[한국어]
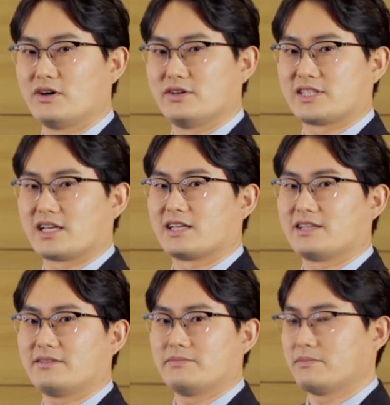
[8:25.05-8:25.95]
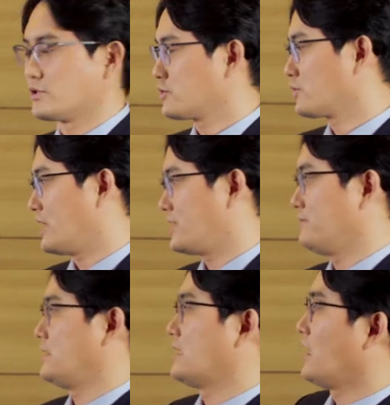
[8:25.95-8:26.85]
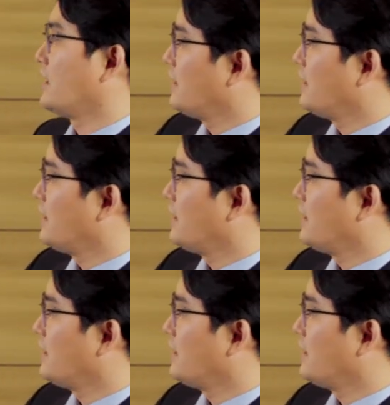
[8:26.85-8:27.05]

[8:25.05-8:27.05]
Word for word: 언젠가는 멸종돼야 됩니다.